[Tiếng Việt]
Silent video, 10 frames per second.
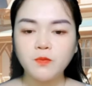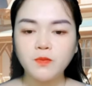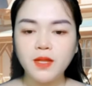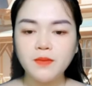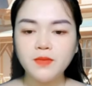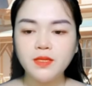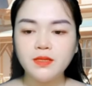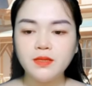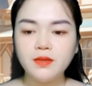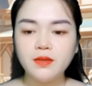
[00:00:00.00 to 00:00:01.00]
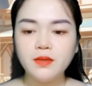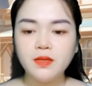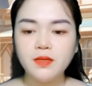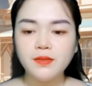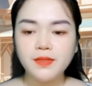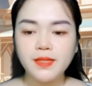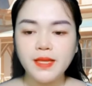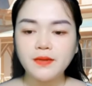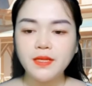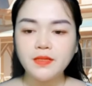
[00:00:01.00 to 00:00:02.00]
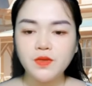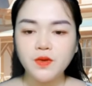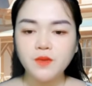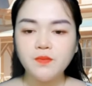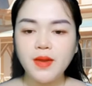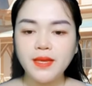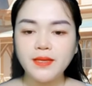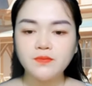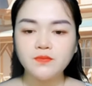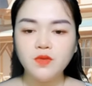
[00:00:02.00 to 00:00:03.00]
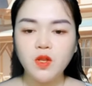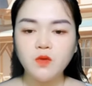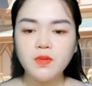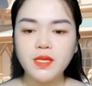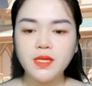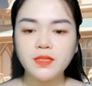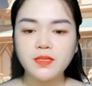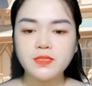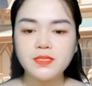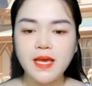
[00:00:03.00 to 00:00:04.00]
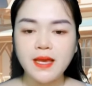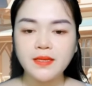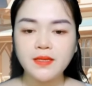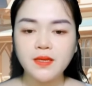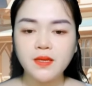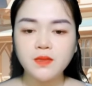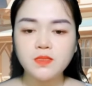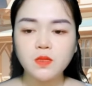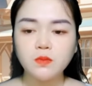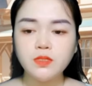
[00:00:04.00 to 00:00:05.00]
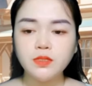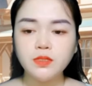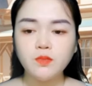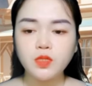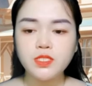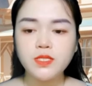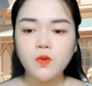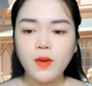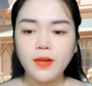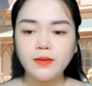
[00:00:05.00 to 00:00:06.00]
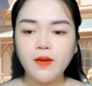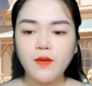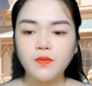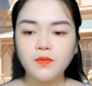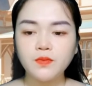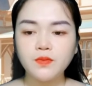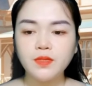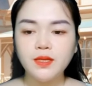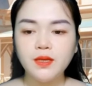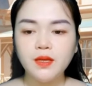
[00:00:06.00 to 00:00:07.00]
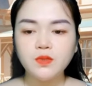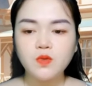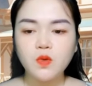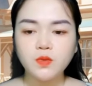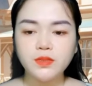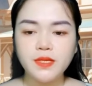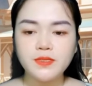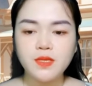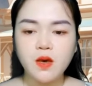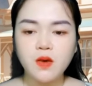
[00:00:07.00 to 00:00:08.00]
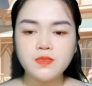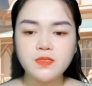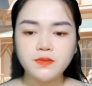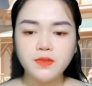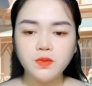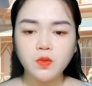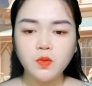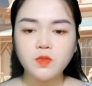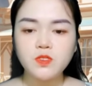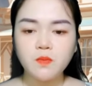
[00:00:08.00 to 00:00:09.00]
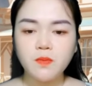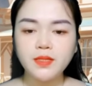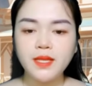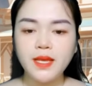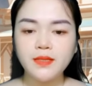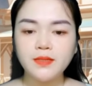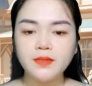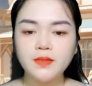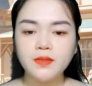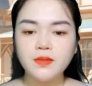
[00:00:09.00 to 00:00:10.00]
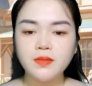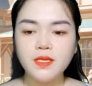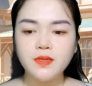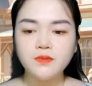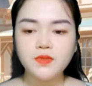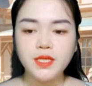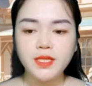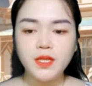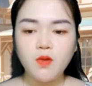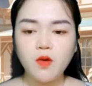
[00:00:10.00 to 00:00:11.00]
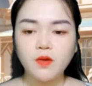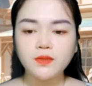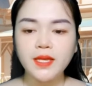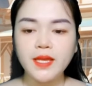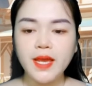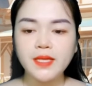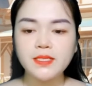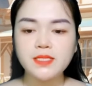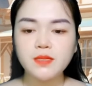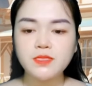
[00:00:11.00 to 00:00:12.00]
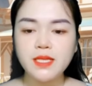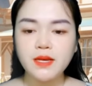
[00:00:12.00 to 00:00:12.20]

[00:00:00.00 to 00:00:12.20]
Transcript: chặt eo anh. Nhạc Đình, em vĩnh viễn sẽ luôn tin anh. Cô cảm thấy cơ bắp trên eo của Nhạc Đình đột nhiên co cứng lại. Phải mất một lúc lâu sau thì anh mới đáp lại một tiếng ừ.